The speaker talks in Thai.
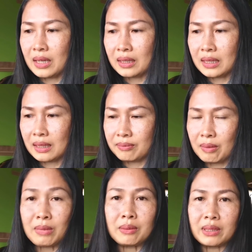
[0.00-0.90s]
ยังยังป
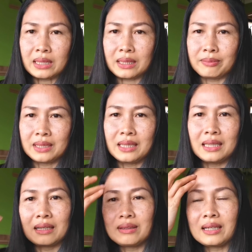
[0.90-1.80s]
ระเมินไม่ได้เต็มที่
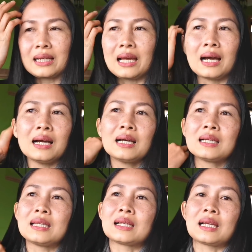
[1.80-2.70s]
เขาเรียกเลย
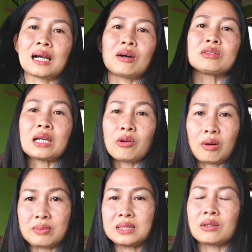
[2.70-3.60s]
ยังยังเข้าใจค
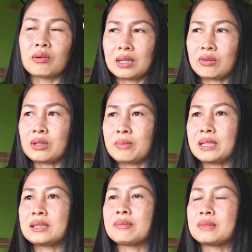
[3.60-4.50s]
วามรู้สึกของเรายังไม่
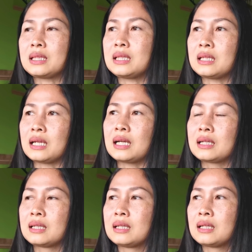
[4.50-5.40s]
ได้เต็มที่นะ
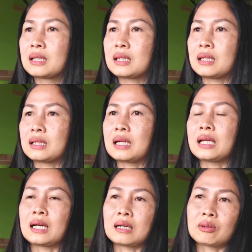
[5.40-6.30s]
ก็นั่น
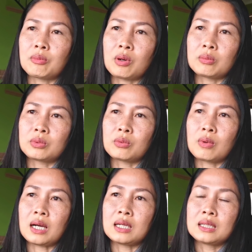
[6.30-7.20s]
เลยค่ะบอกตรง
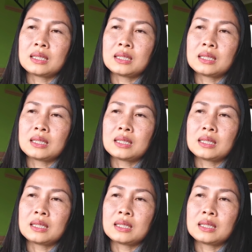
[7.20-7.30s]
ว่า